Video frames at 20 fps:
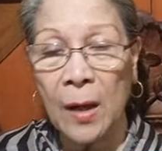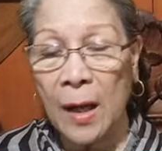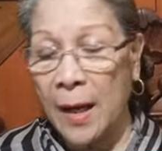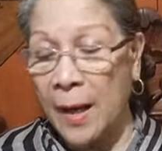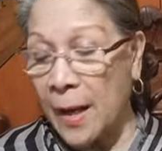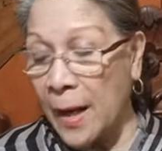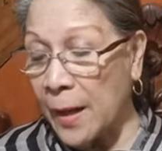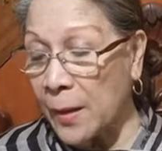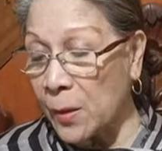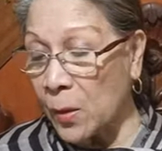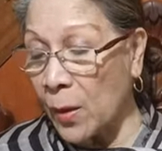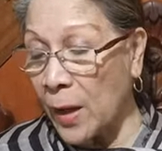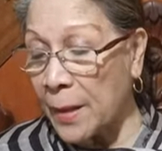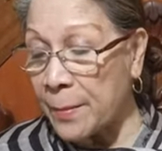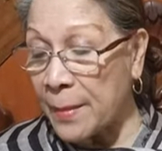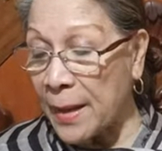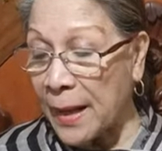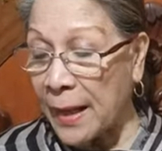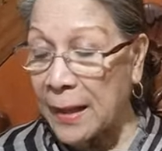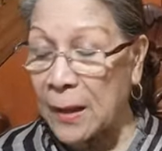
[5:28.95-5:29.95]
uh, ano
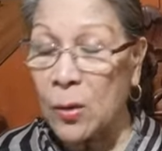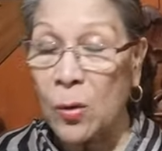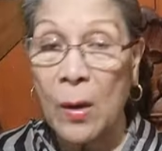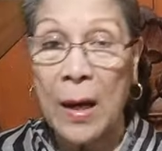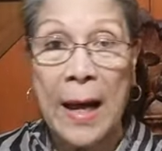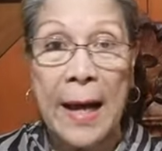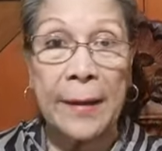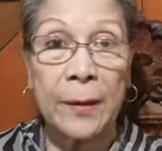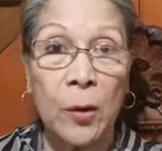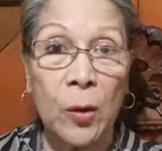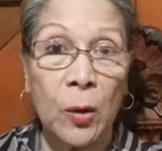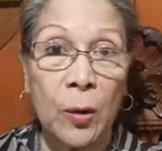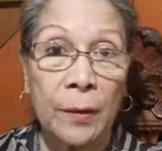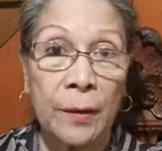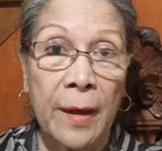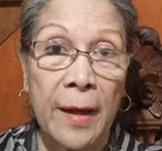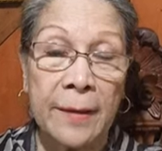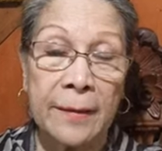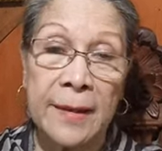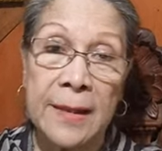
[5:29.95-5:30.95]
ay mga Ilocano
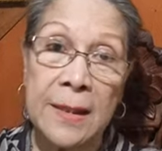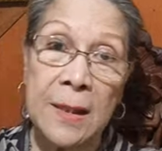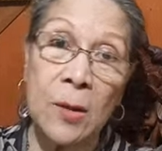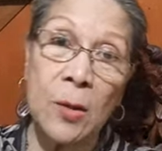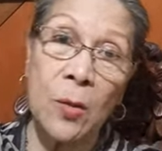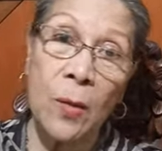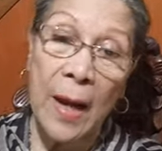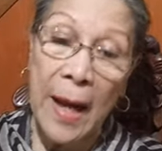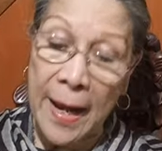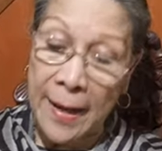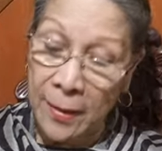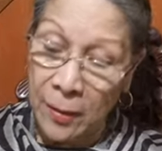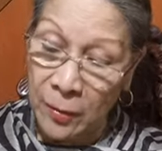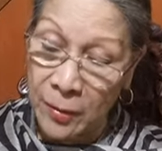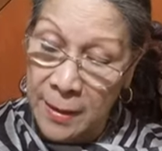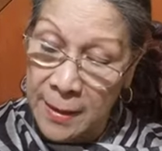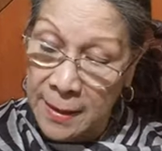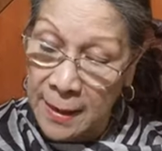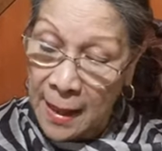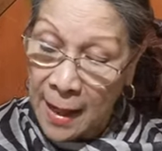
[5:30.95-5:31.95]
and these
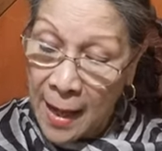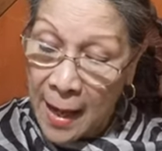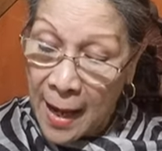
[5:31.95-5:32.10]
Ilocanos